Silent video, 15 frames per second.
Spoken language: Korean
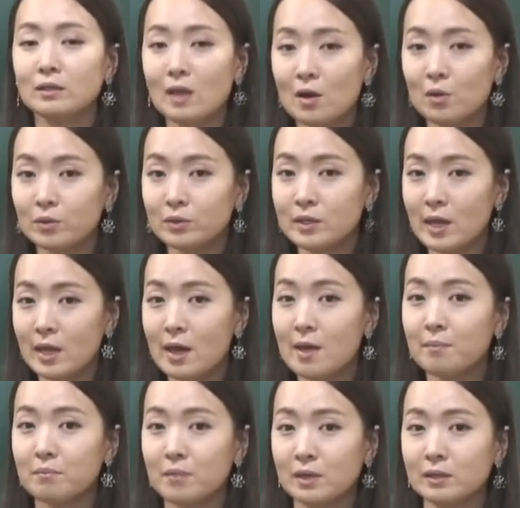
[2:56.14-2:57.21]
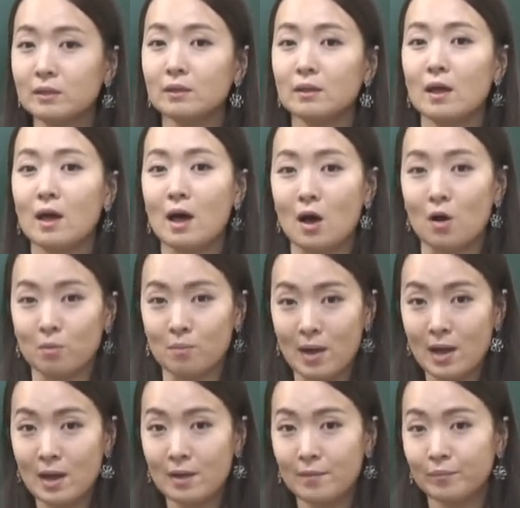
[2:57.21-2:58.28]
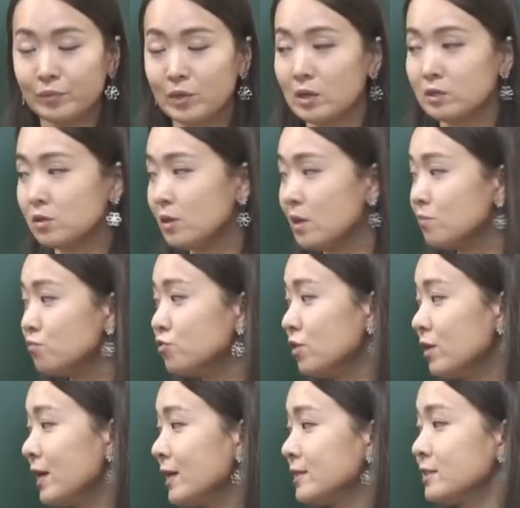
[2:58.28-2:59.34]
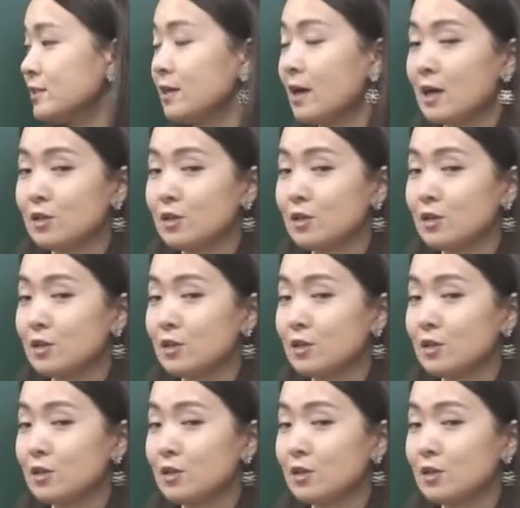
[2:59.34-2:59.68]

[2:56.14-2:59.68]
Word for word: 到天安门好吗？ 천안문까지